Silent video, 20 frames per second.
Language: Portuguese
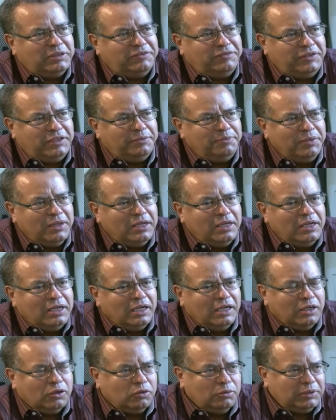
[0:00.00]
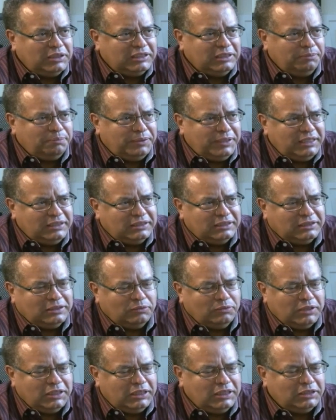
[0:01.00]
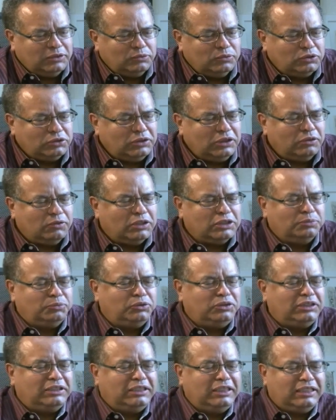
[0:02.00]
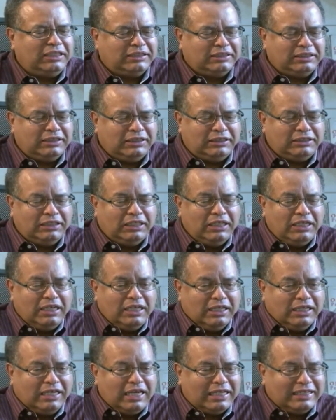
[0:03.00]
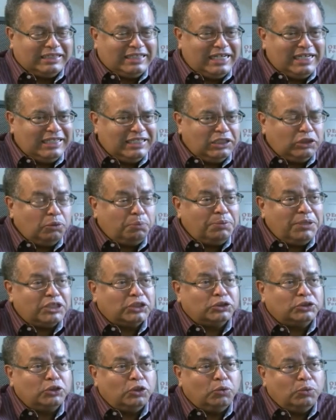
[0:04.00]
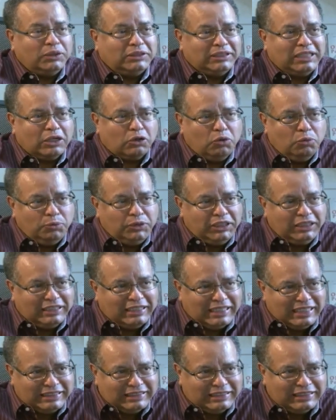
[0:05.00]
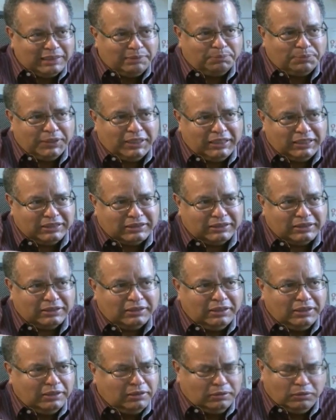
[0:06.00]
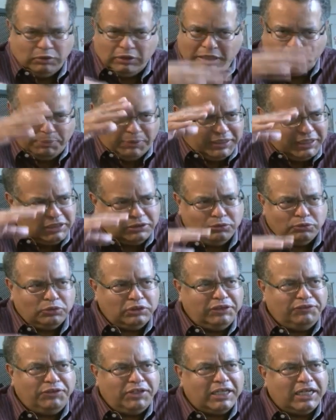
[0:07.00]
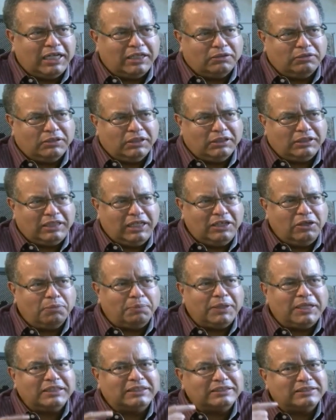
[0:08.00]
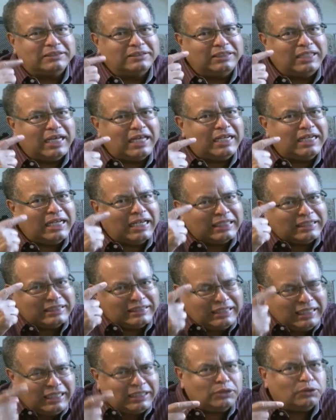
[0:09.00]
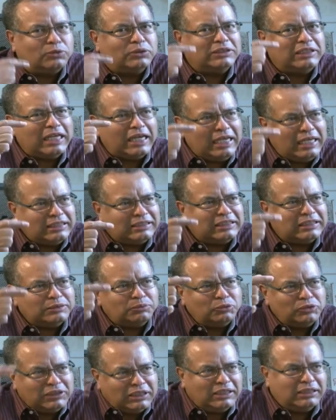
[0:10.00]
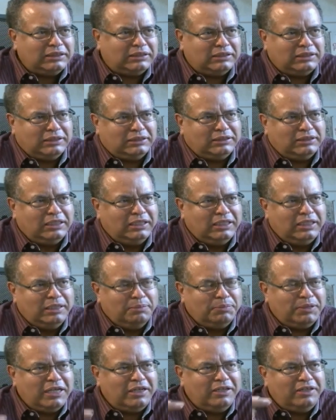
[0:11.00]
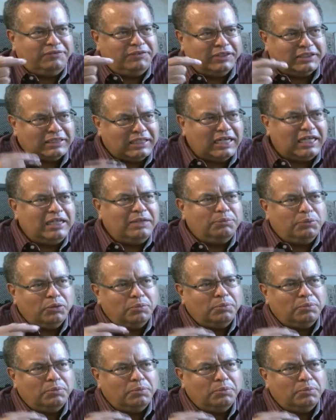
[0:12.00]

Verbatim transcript: para ver Algumas empresas estão criando hoje um negócio muito interessante, que é treinando pessoas da comunidade da empresa, independente do nível hierárquico que tenham, para estarem atentos a essas mudanças para evitarem